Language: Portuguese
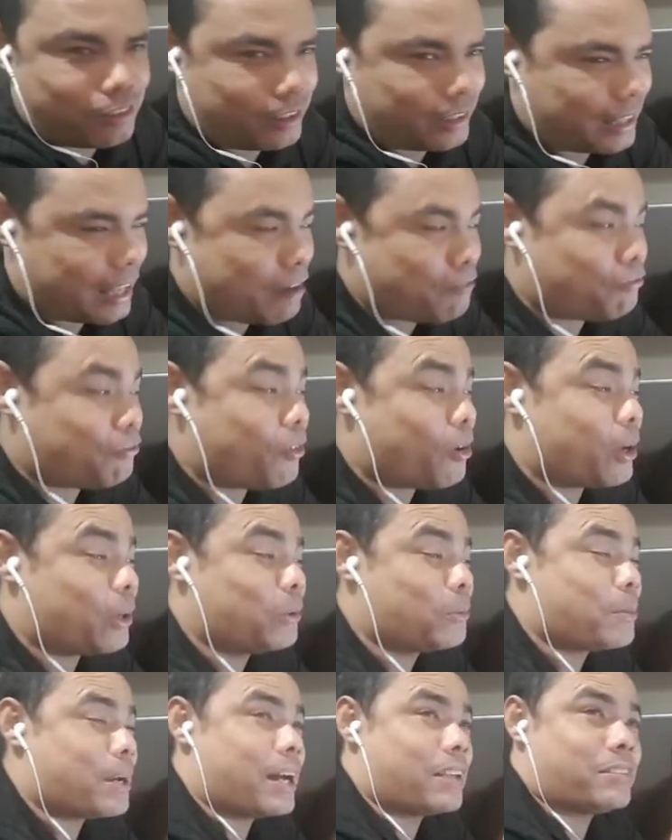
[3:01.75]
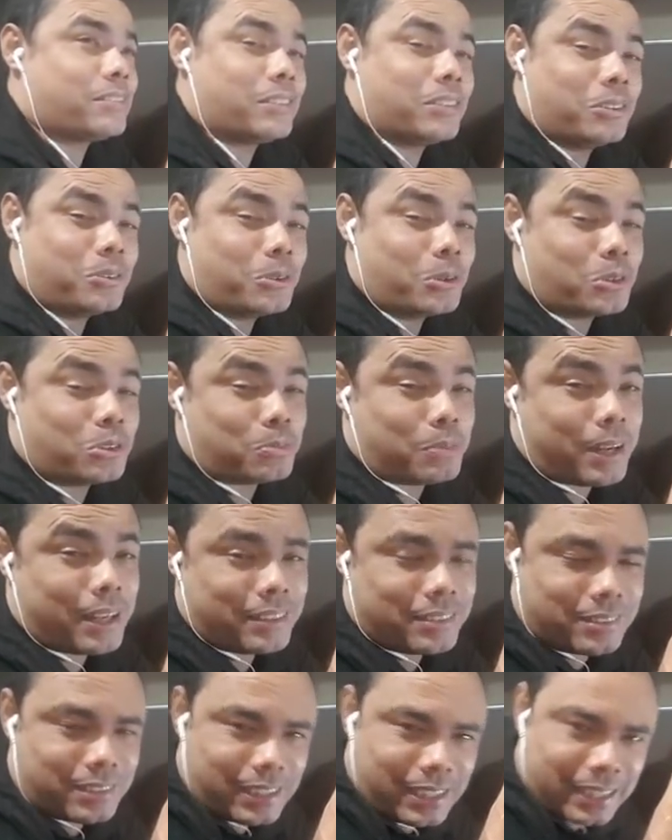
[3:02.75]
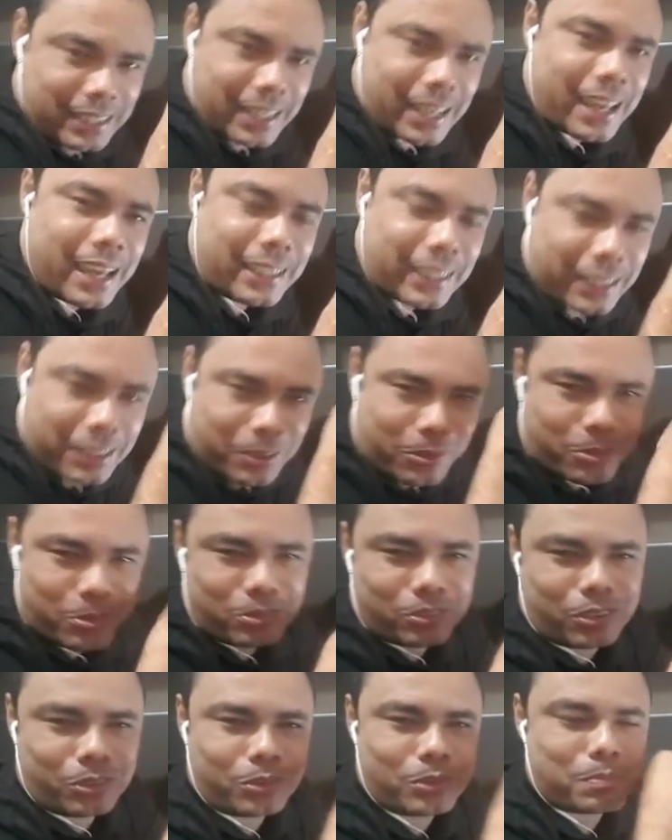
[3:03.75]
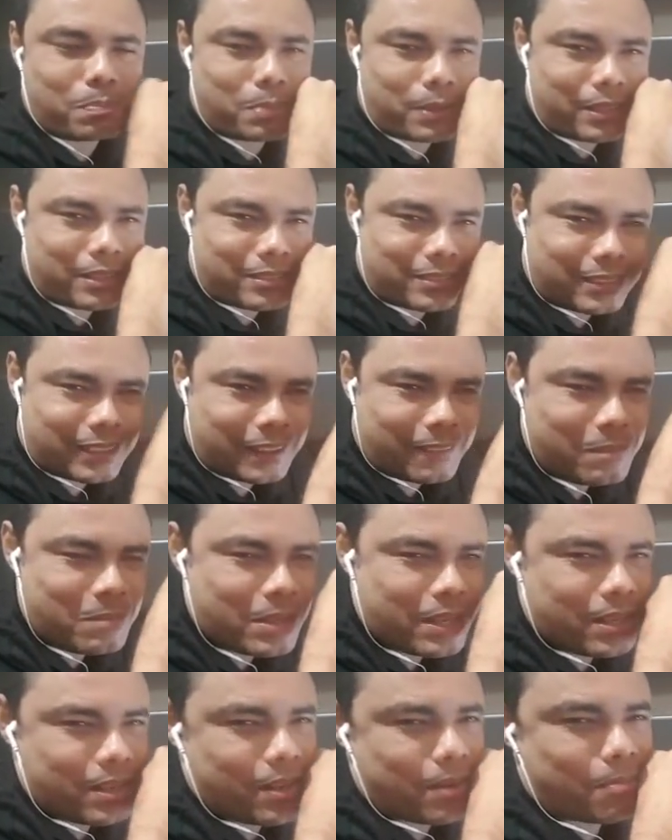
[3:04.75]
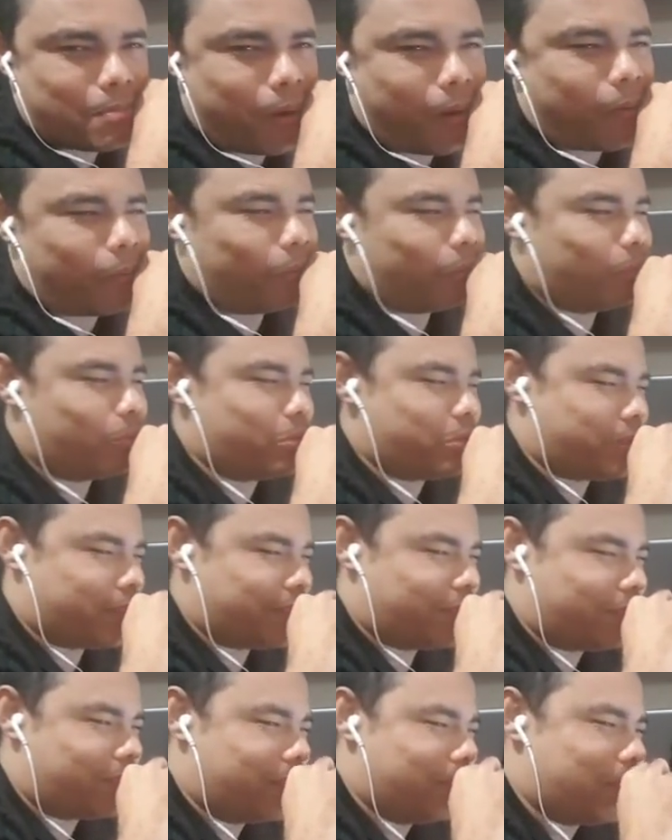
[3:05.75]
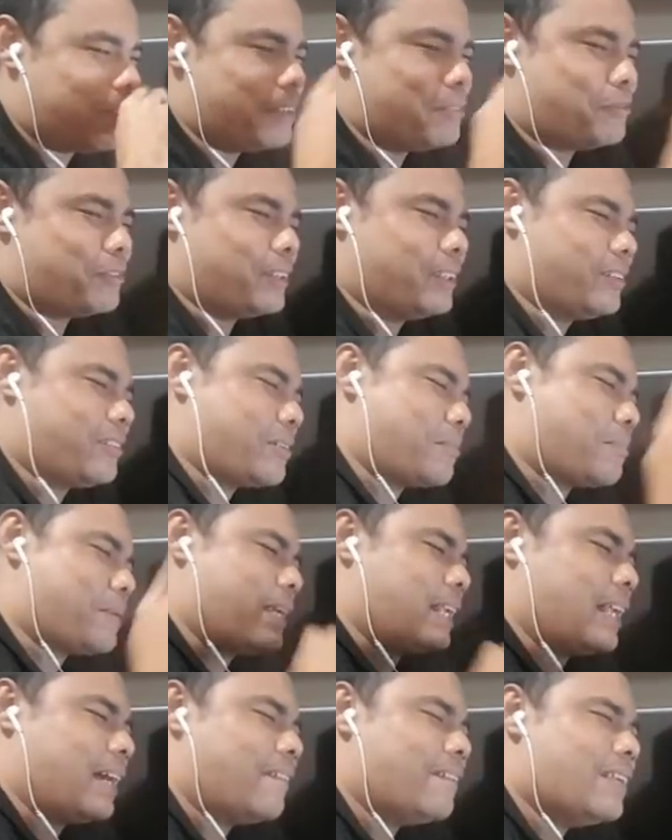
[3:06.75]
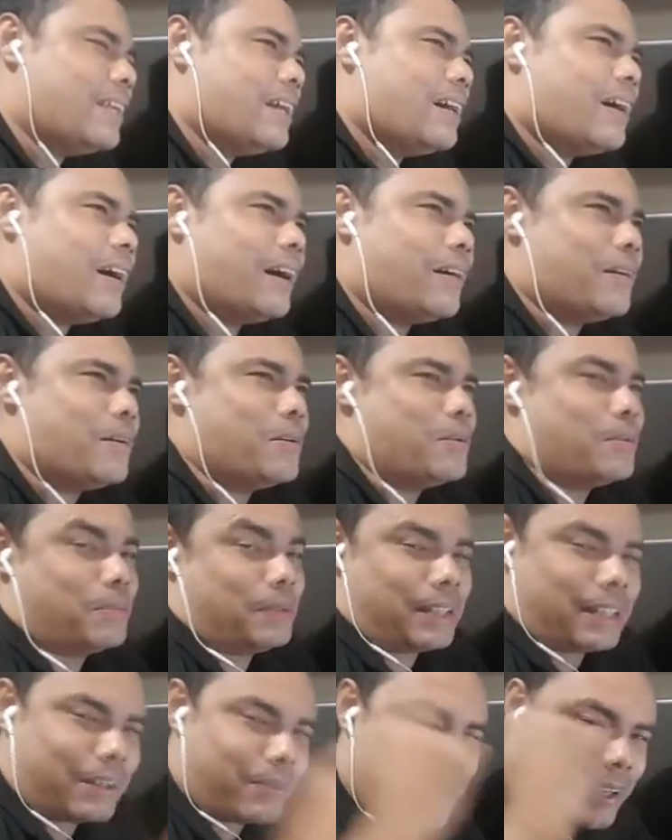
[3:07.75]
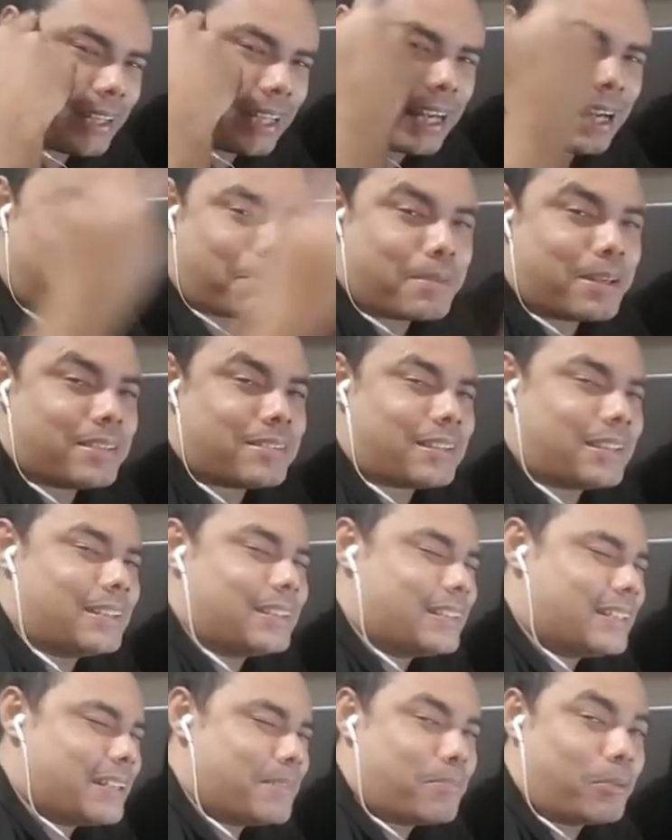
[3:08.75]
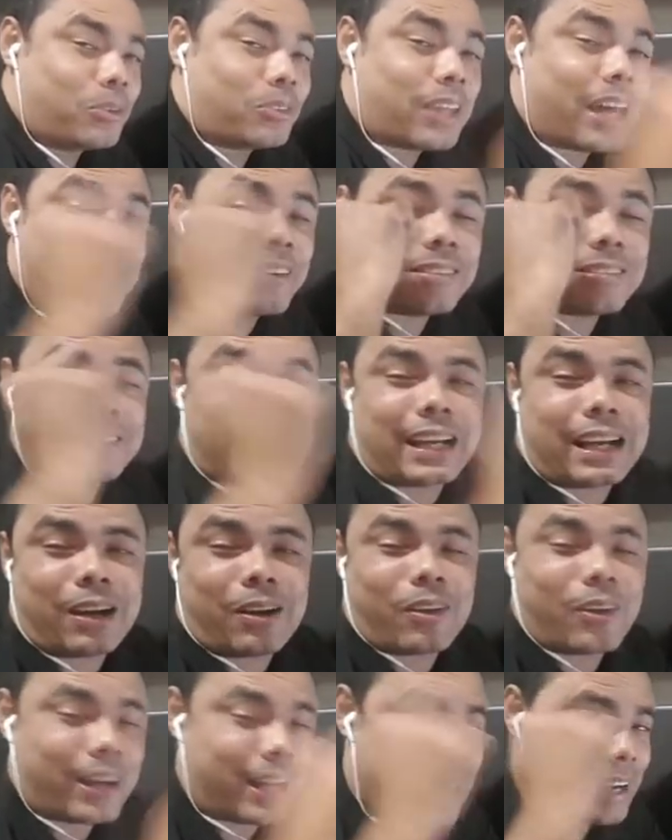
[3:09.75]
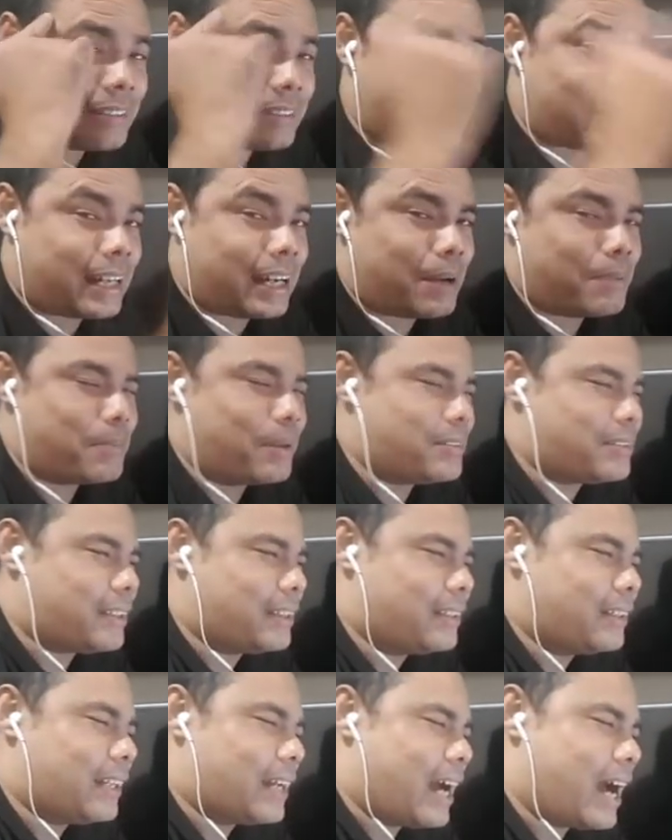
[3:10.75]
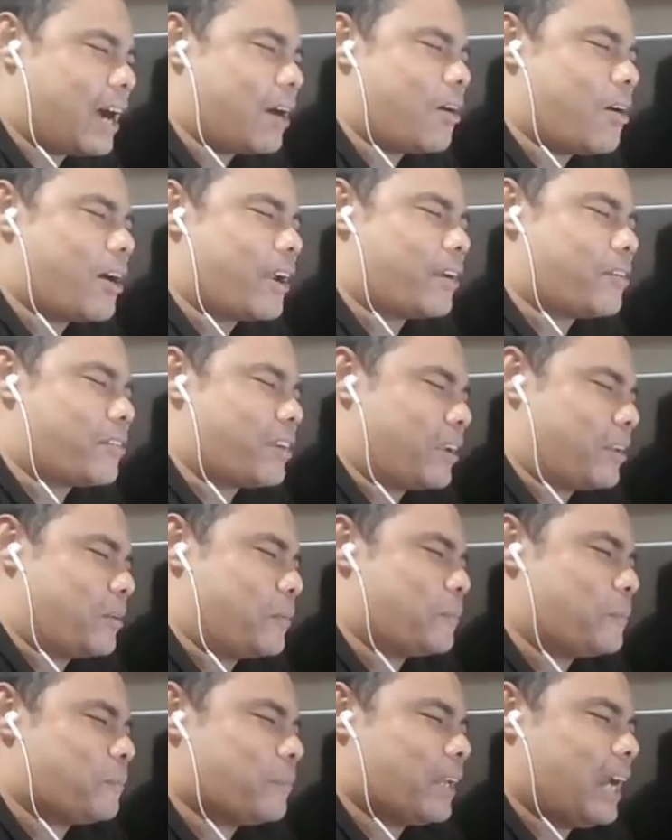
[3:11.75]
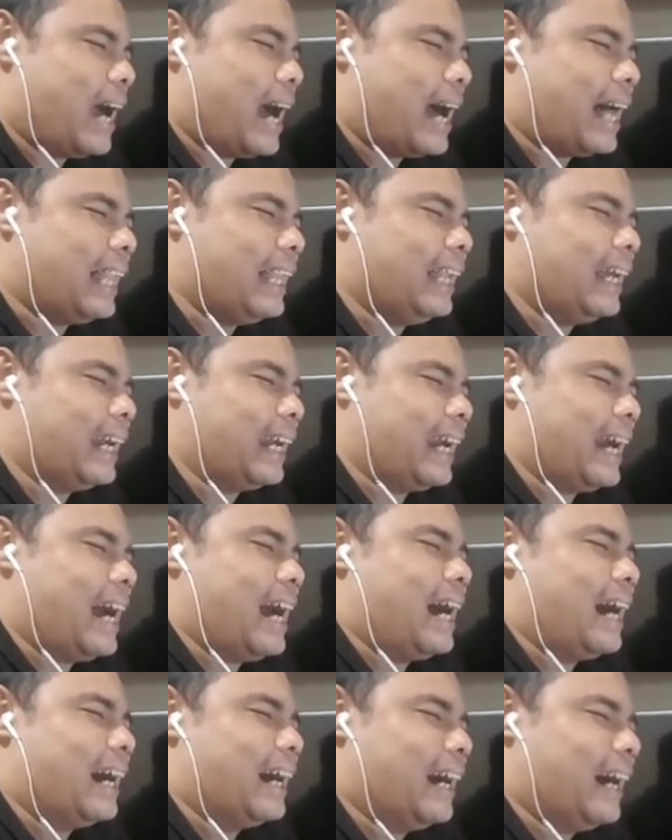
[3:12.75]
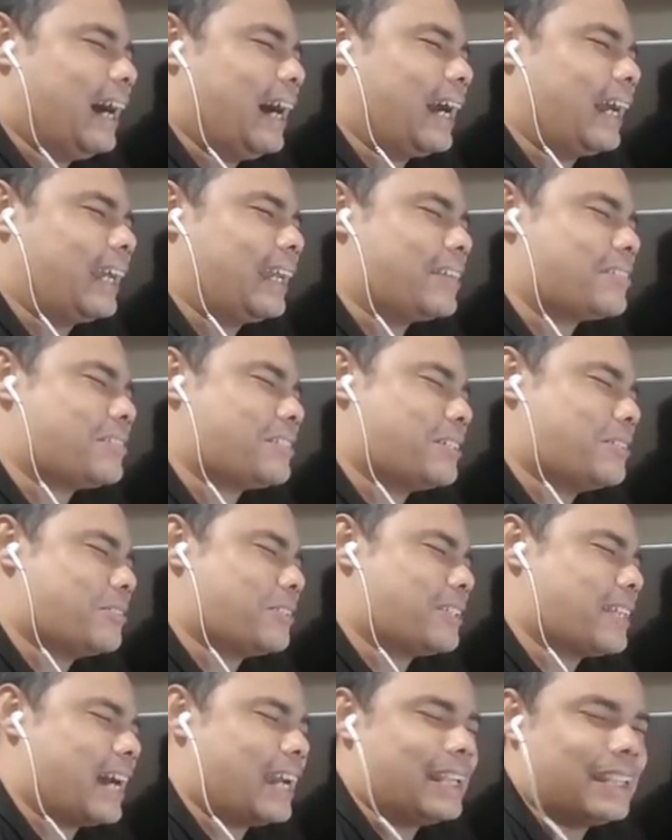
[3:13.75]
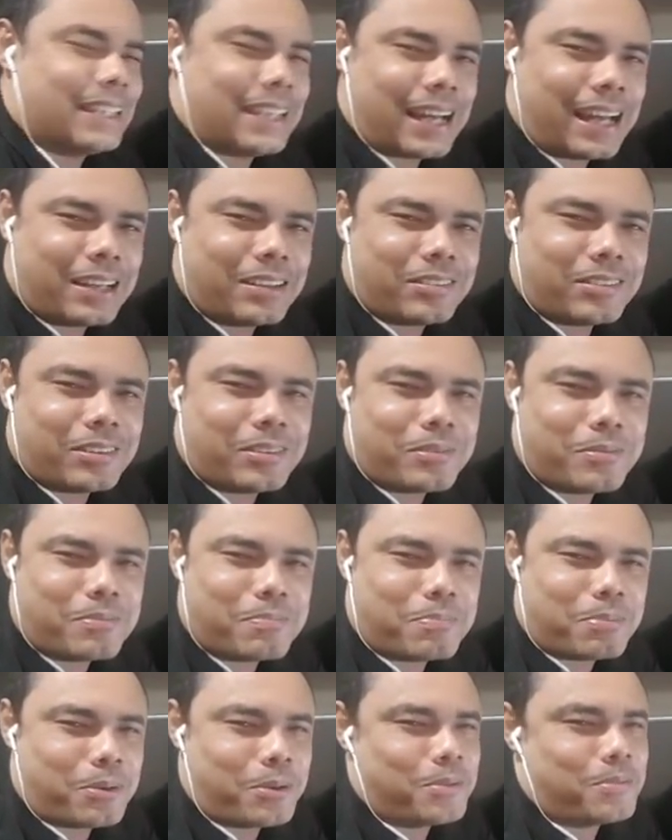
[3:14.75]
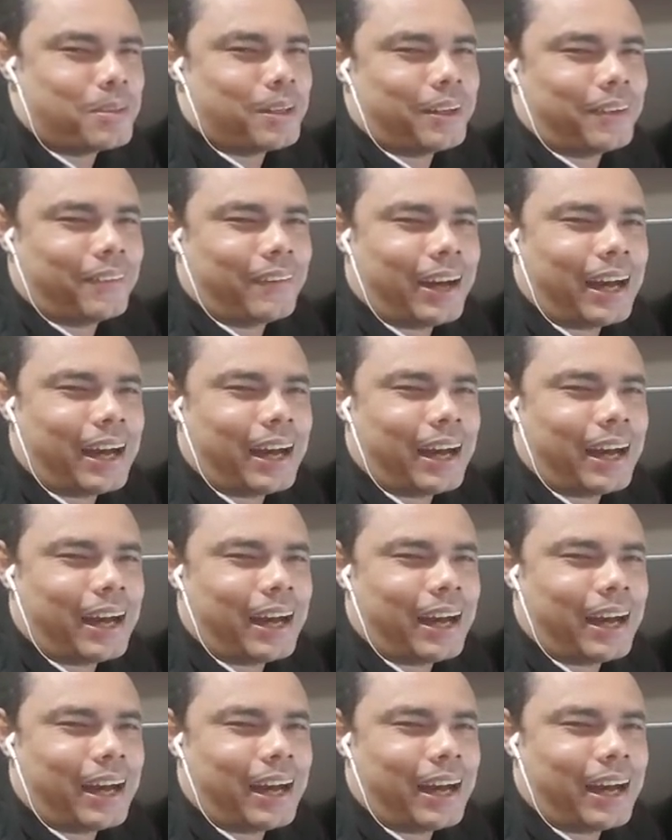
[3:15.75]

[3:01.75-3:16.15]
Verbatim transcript: gente lá fora do Brasil, em outros países, que quer que ele continue preso, né? Bom, não sei de onde ele vai, enfim, deixa pra lá. Ah, ah, é, qual é a cabeça dele? Né? Botaram isso na, colocaram isso na cabeça dele. Agora, gente, alegar a questão da idade, pô, mano,